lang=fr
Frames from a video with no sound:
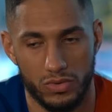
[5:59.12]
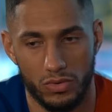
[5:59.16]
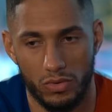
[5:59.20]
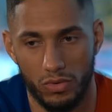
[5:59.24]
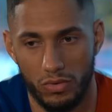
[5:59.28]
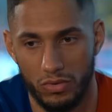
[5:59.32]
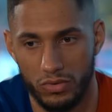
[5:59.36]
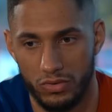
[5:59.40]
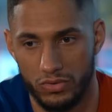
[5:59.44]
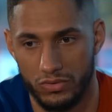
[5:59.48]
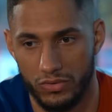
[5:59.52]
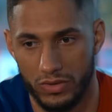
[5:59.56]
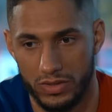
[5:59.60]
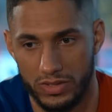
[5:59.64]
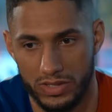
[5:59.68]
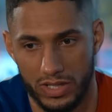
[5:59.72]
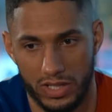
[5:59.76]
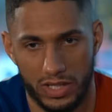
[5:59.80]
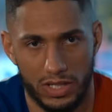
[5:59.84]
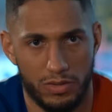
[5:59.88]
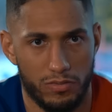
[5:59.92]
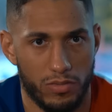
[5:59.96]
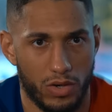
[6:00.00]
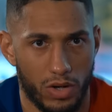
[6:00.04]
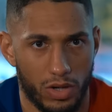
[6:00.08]
de gros, tu vois, c'est un
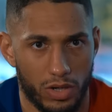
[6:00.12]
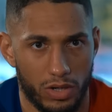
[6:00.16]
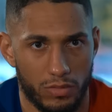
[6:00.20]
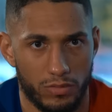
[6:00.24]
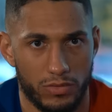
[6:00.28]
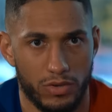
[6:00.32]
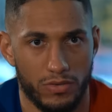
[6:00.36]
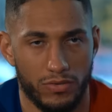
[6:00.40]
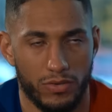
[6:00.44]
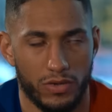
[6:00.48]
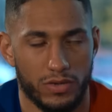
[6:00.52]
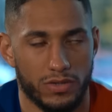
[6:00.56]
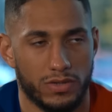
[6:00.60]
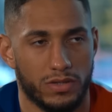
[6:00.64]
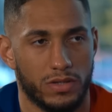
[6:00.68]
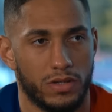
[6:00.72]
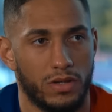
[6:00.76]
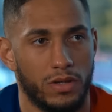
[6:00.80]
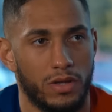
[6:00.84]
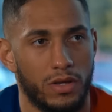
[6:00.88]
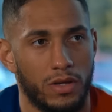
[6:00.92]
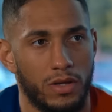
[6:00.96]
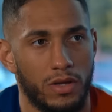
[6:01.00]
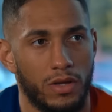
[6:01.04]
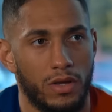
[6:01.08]
des meilleurs clubs de France.
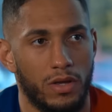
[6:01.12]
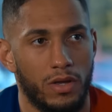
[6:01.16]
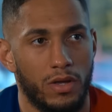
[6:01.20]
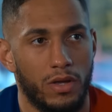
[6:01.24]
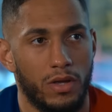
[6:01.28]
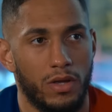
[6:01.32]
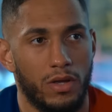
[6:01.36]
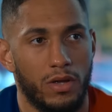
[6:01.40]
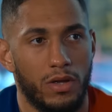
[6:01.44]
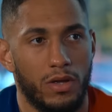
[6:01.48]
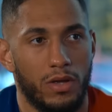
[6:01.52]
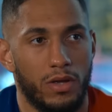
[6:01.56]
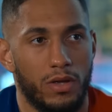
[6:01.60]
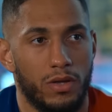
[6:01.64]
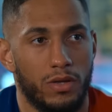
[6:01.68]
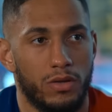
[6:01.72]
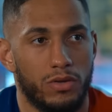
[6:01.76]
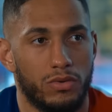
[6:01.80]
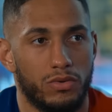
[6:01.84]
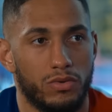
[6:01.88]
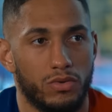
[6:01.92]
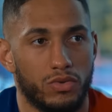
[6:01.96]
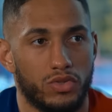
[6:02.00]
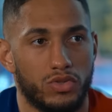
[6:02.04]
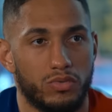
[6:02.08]

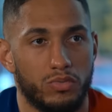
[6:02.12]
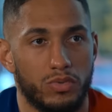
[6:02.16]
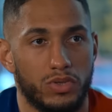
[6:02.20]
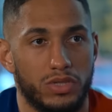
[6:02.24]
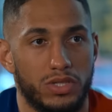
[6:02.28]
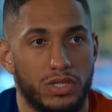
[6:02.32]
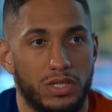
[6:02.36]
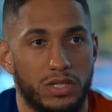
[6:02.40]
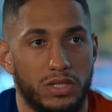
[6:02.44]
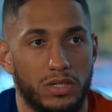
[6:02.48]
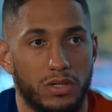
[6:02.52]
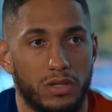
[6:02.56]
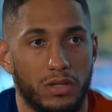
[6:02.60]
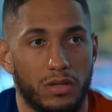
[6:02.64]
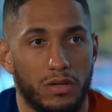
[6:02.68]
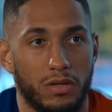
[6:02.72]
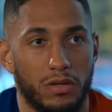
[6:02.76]
Donc, je me dis,